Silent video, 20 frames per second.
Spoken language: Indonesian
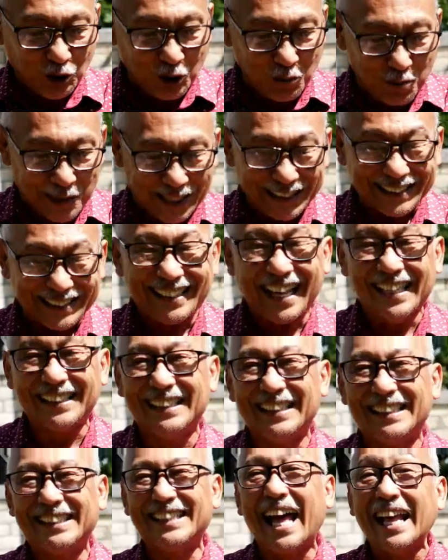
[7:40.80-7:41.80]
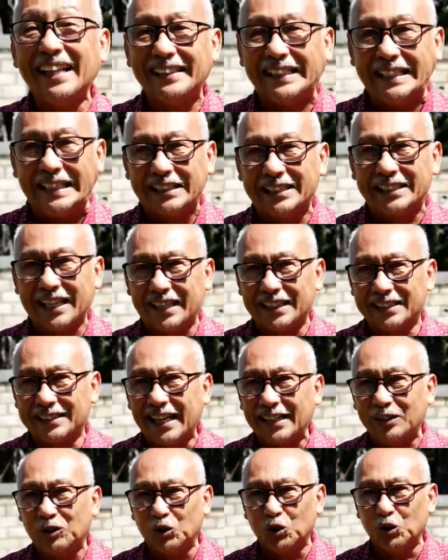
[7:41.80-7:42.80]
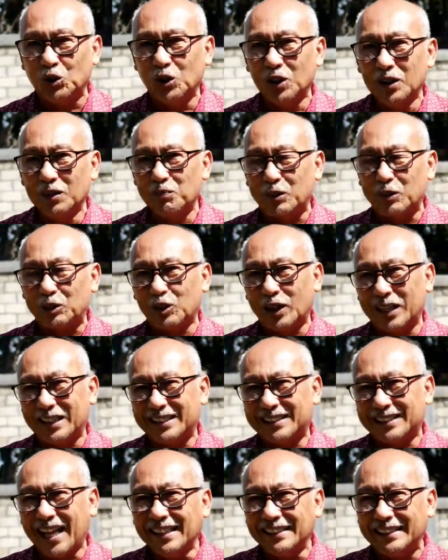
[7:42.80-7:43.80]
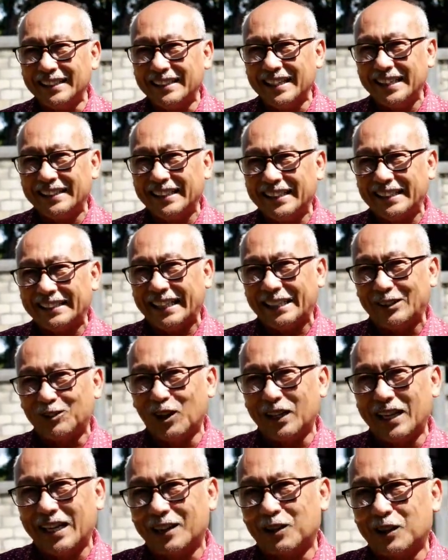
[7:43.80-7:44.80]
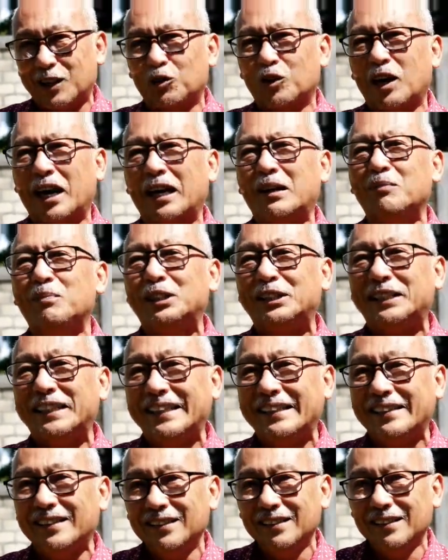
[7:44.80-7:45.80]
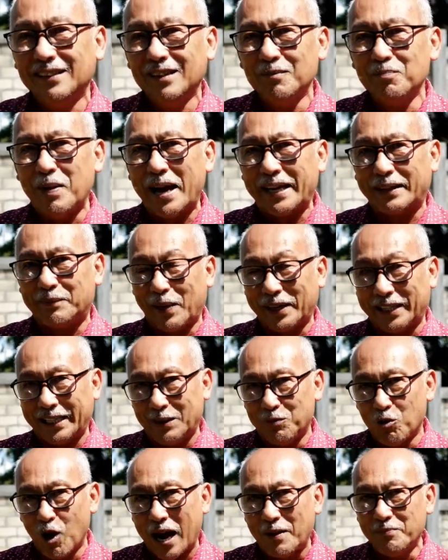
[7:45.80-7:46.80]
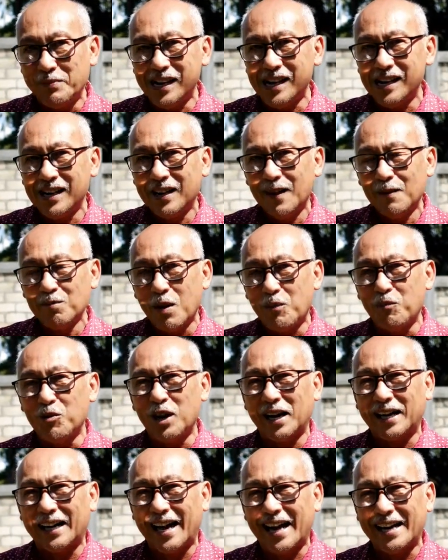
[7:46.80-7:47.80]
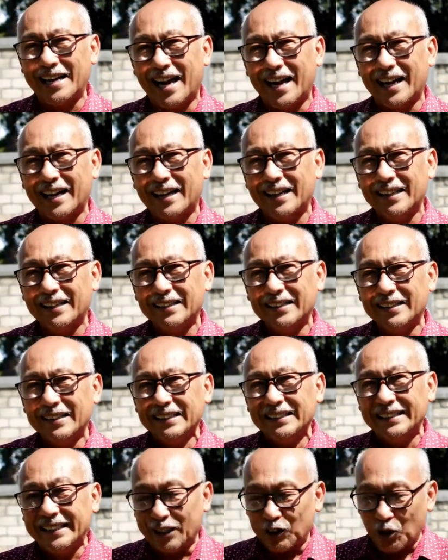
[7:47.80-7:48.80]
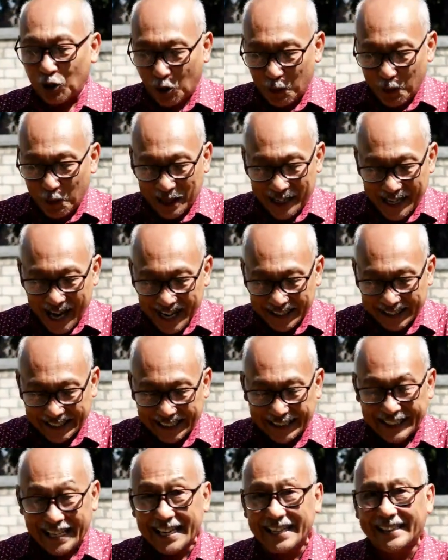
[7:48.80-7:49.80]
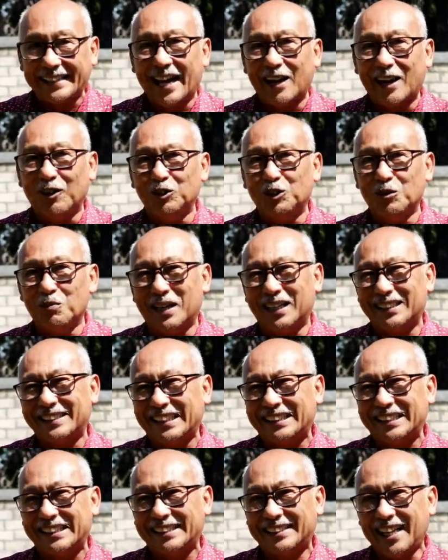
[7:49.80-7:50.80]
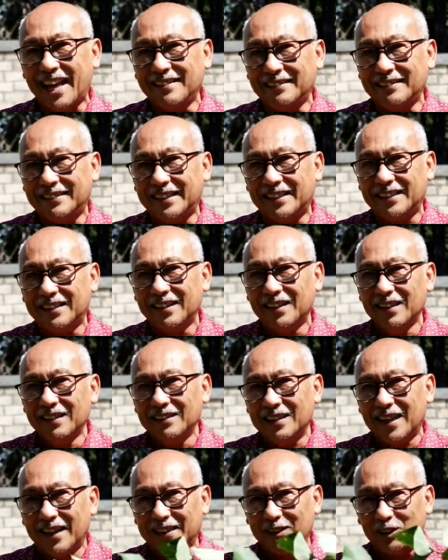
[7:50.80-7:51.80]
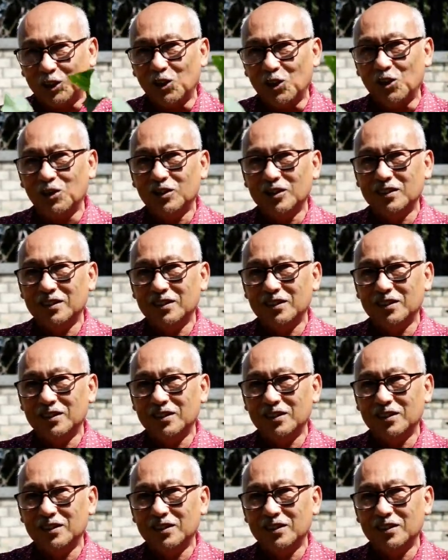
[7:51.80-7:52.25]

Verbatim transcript: untuk mengestasi stunting salah satu persoalan stunting di NTT itu adalah kekurangan besi, baik pada ibu hamil maupun anak-anak fondasi kita untuk mengatasi stunting yaitu